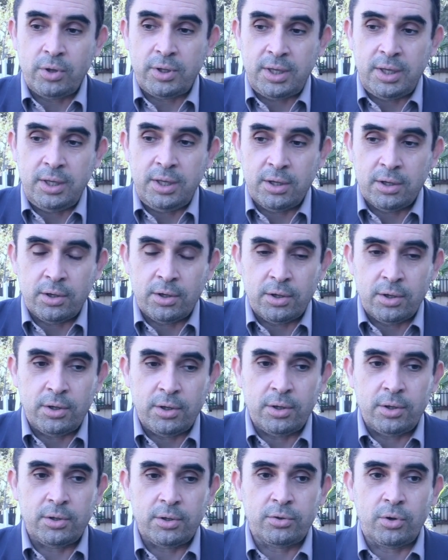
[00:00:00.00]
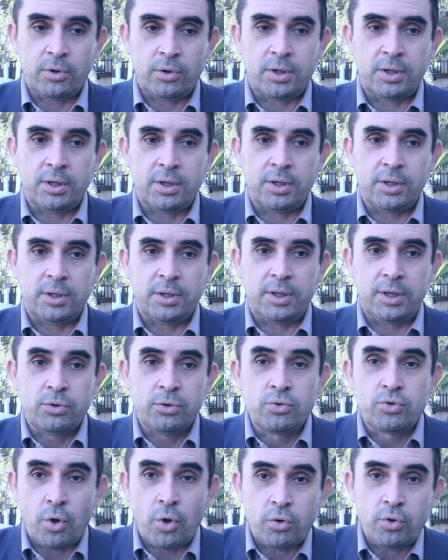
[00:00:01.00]
qui, euh, donc, euh, qui
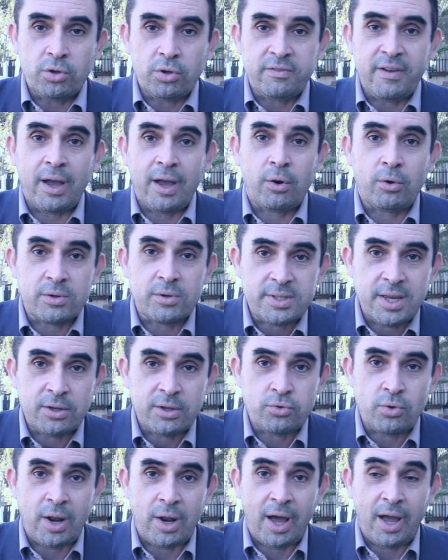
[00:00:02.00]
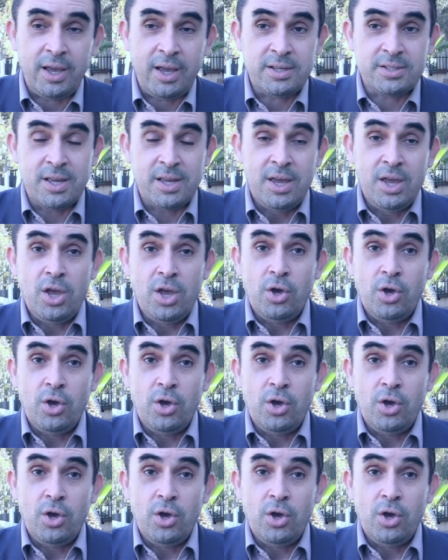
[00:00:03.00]
nous orientent vers un cancer du larynx.